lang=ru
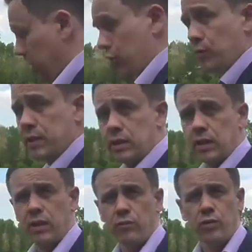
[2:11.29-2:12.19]
что все
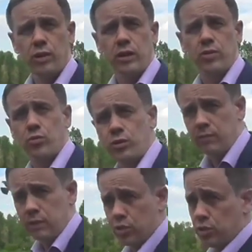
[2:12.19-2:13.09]
договоры, которые
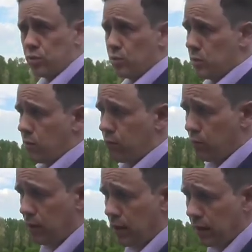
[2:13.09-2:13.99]
вы держите у себя в
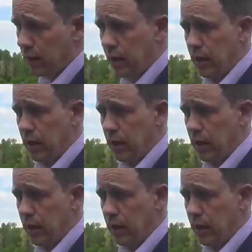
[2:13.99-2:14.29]
руках,